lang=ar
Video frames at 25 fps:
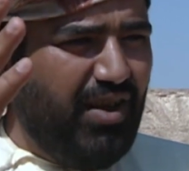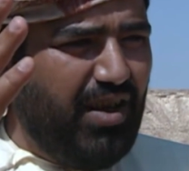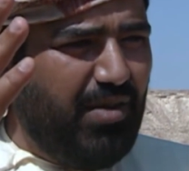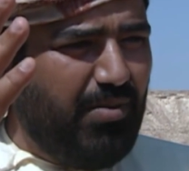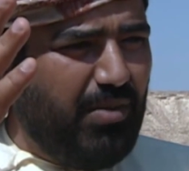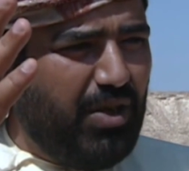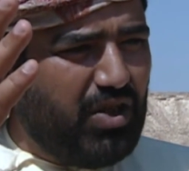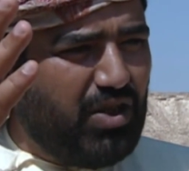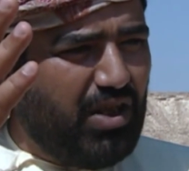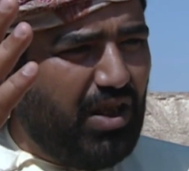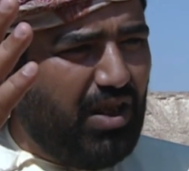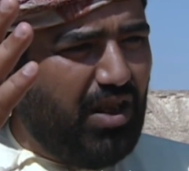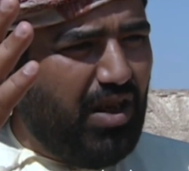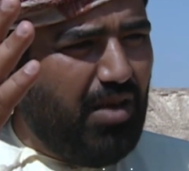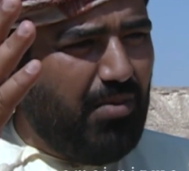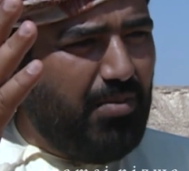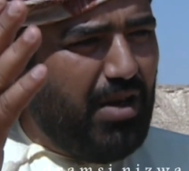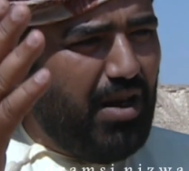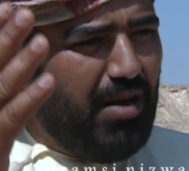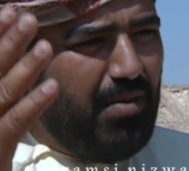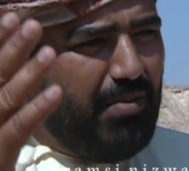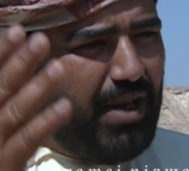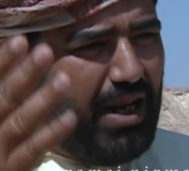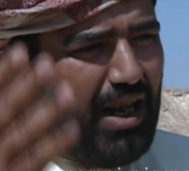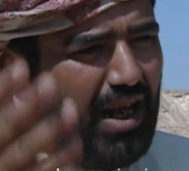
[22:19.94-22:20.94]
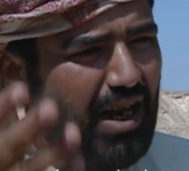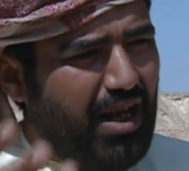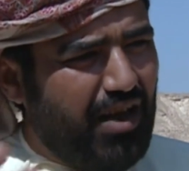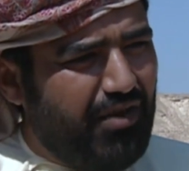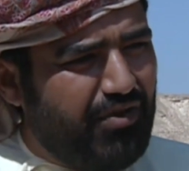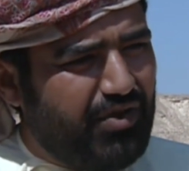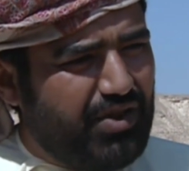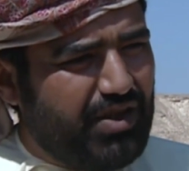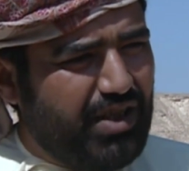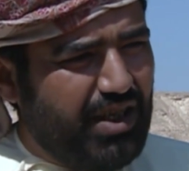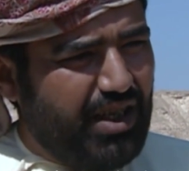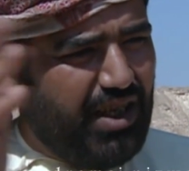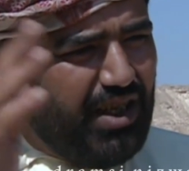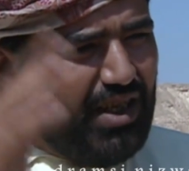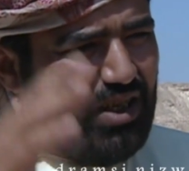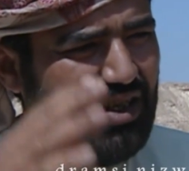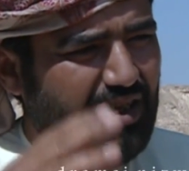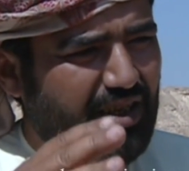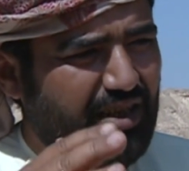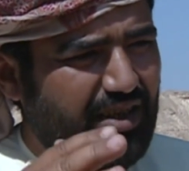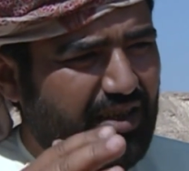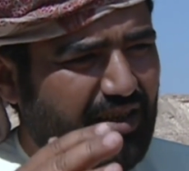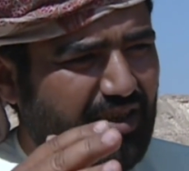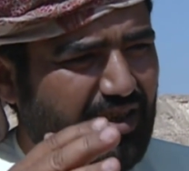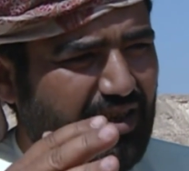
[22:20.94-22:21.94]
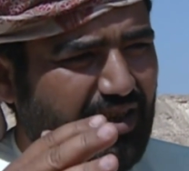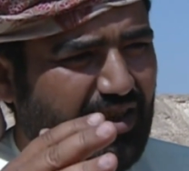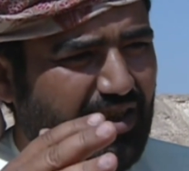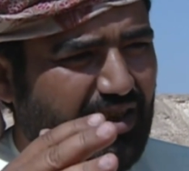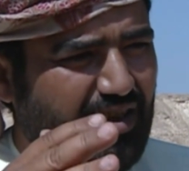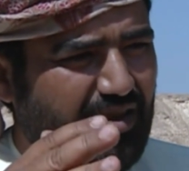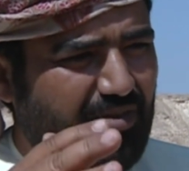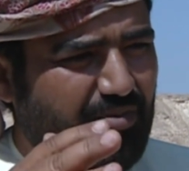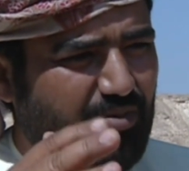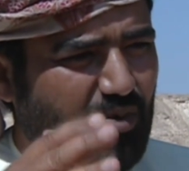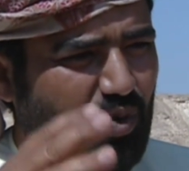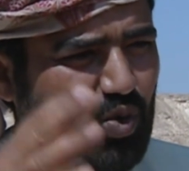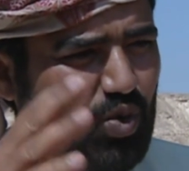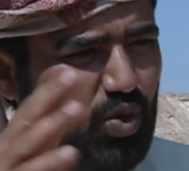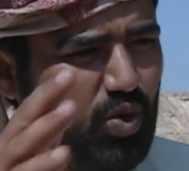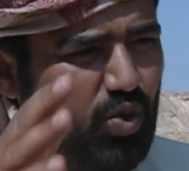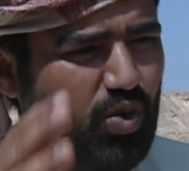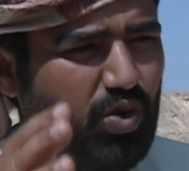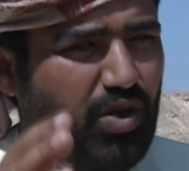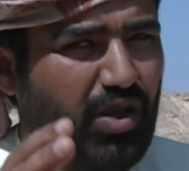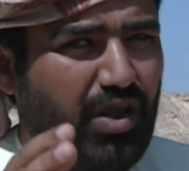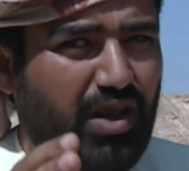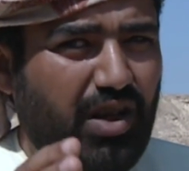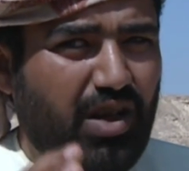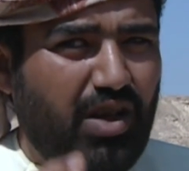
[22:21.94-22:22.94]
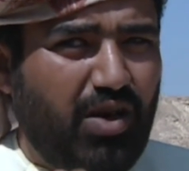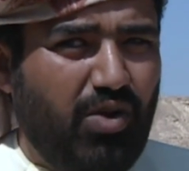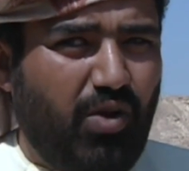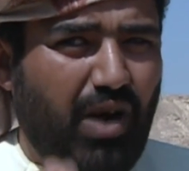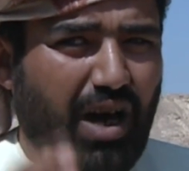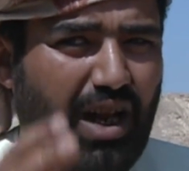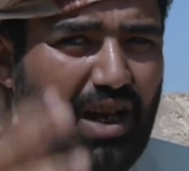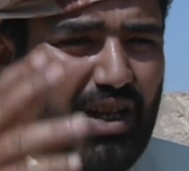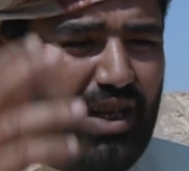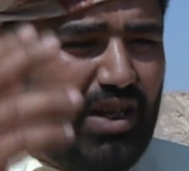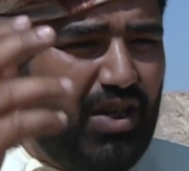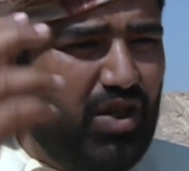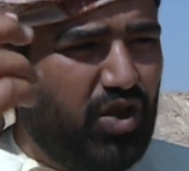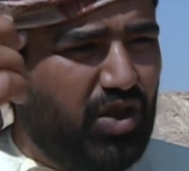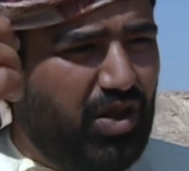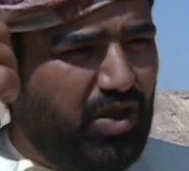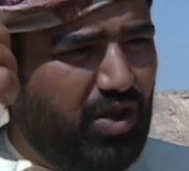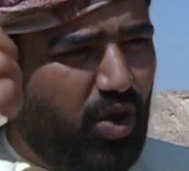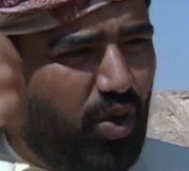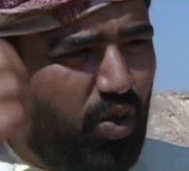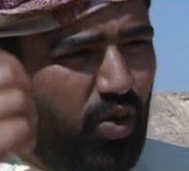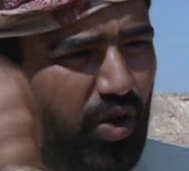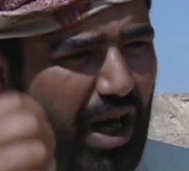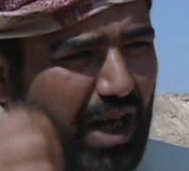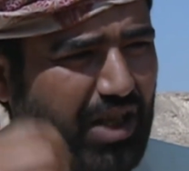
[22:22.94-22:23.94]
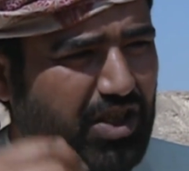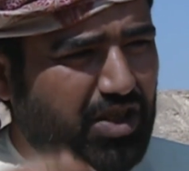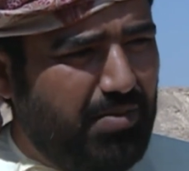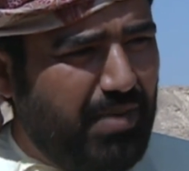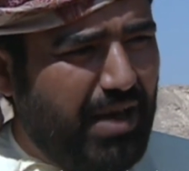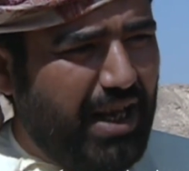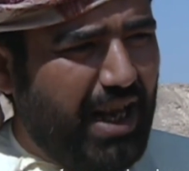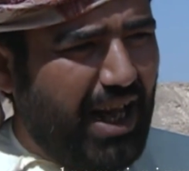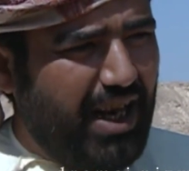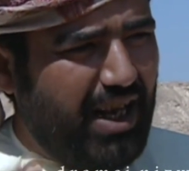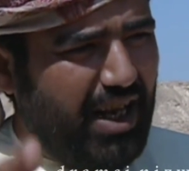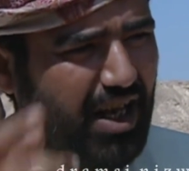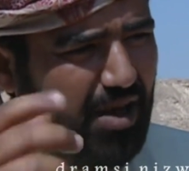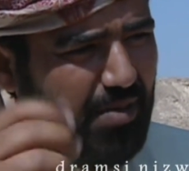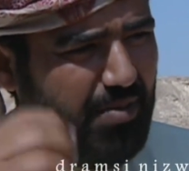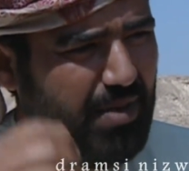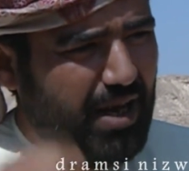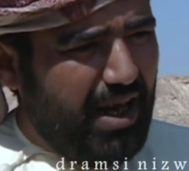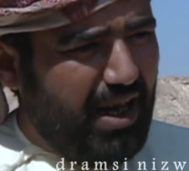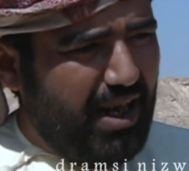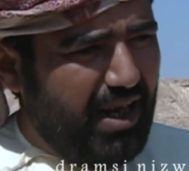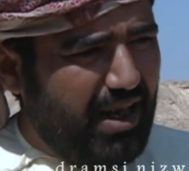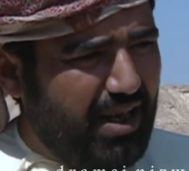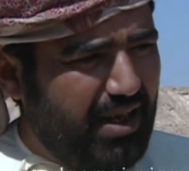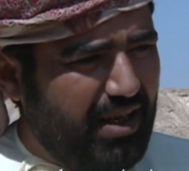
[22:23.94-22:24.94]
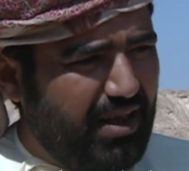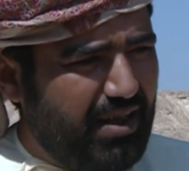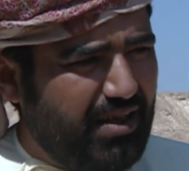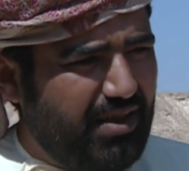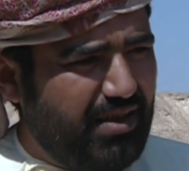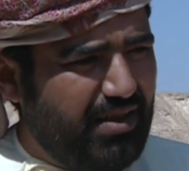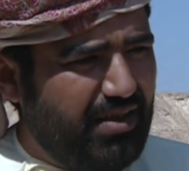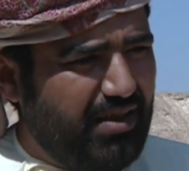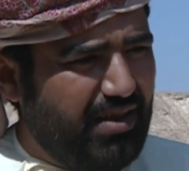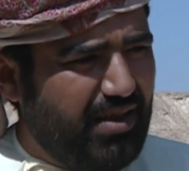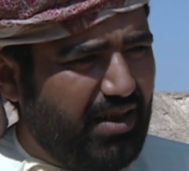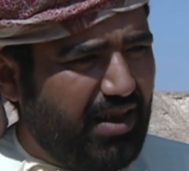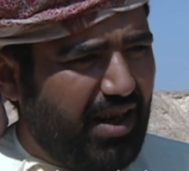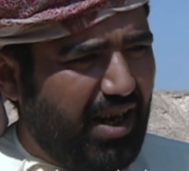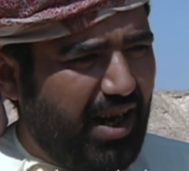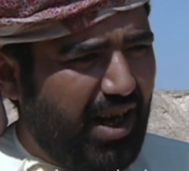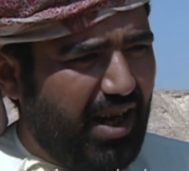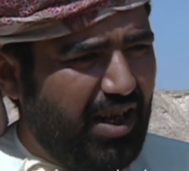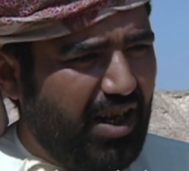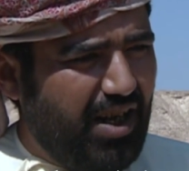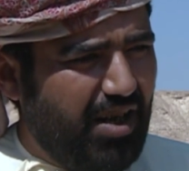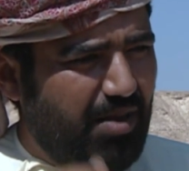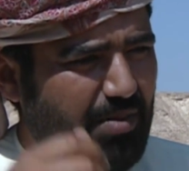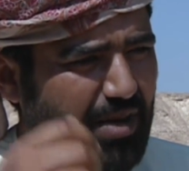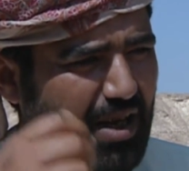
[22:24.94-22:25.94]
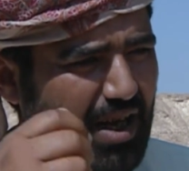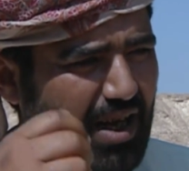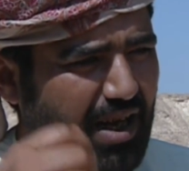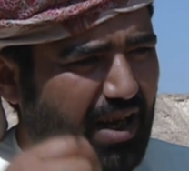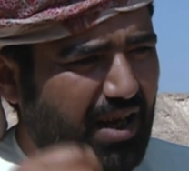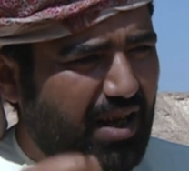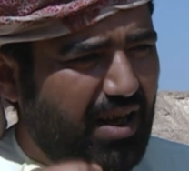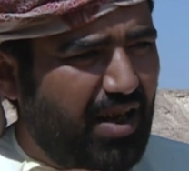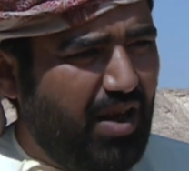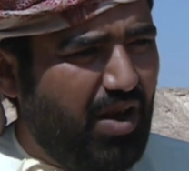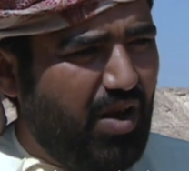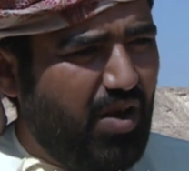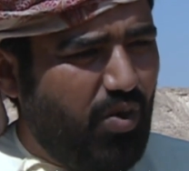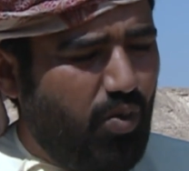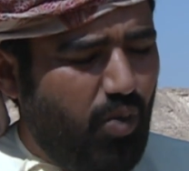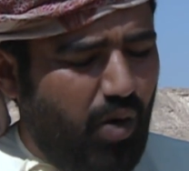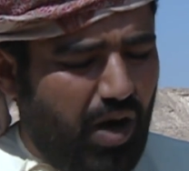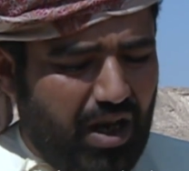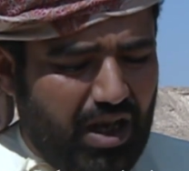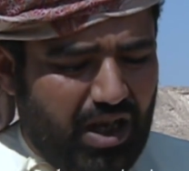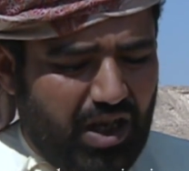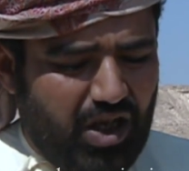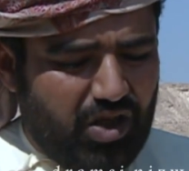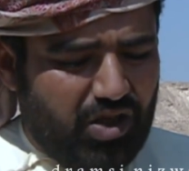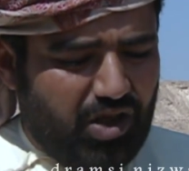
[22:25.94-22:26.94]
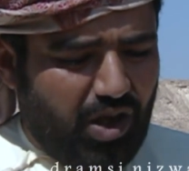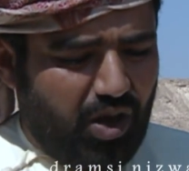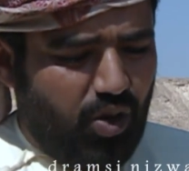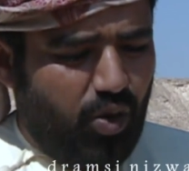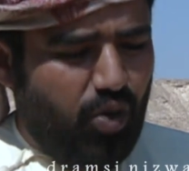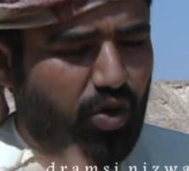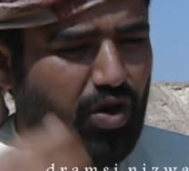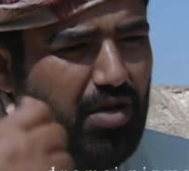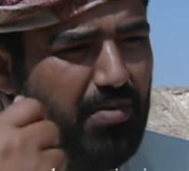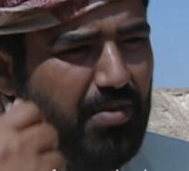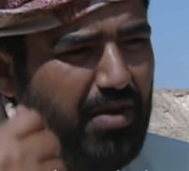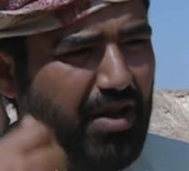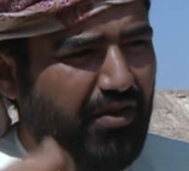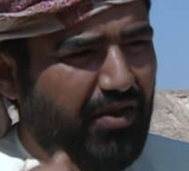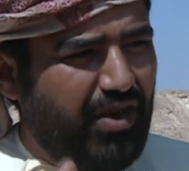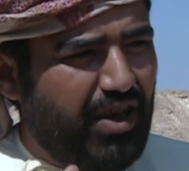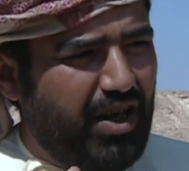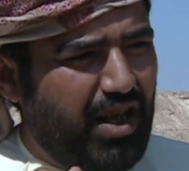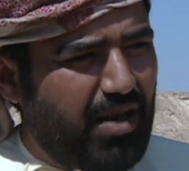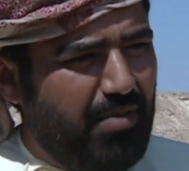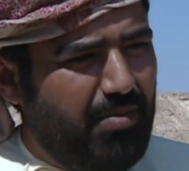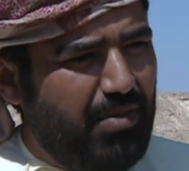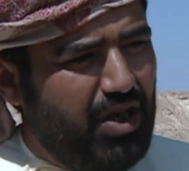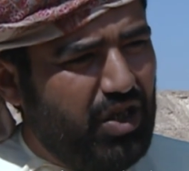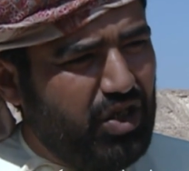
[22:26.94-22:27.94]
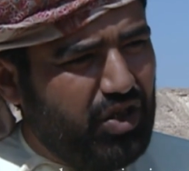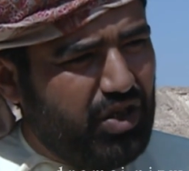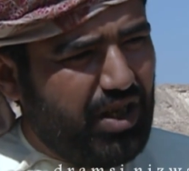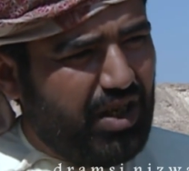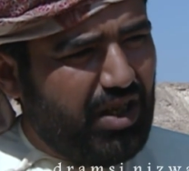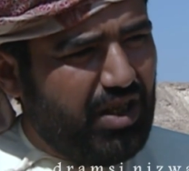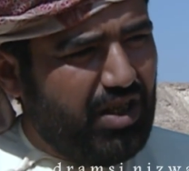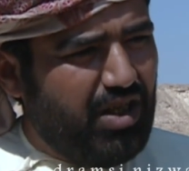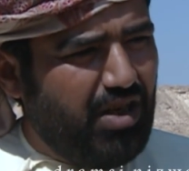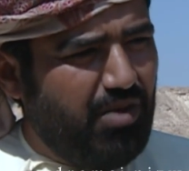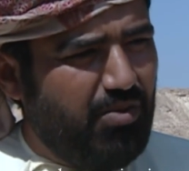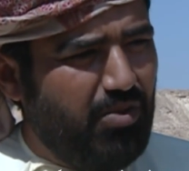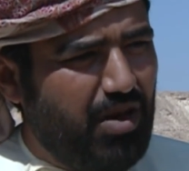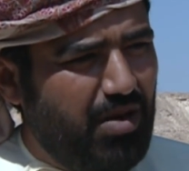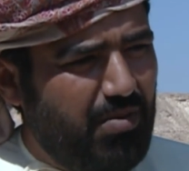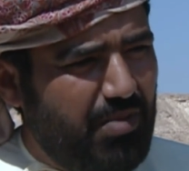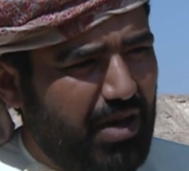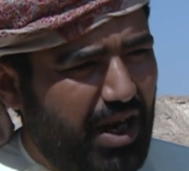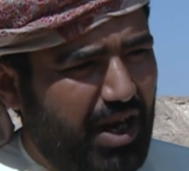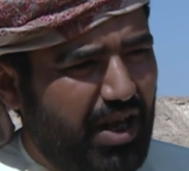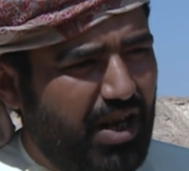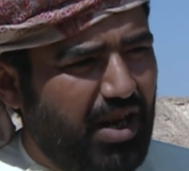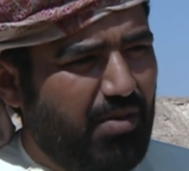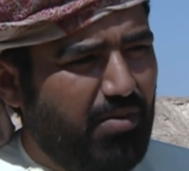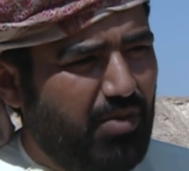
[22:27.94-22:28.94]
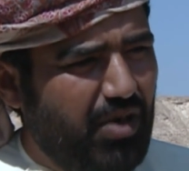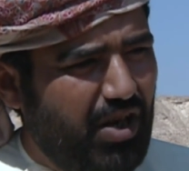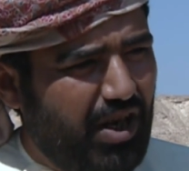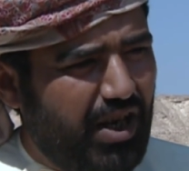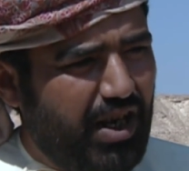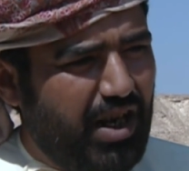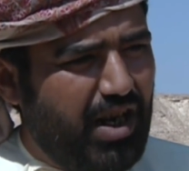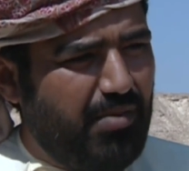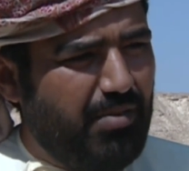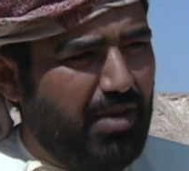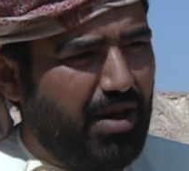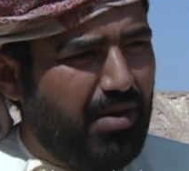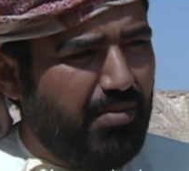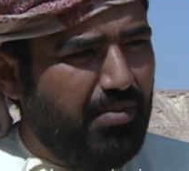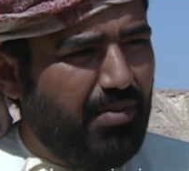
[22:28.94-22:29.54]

ما شاء الله ما من آلاف السنين موجود ذي وعليه يندرون زمان عليه حبال عليه حبال وعليه يطلعون يمين في قرب بعرهم اللي غنمهم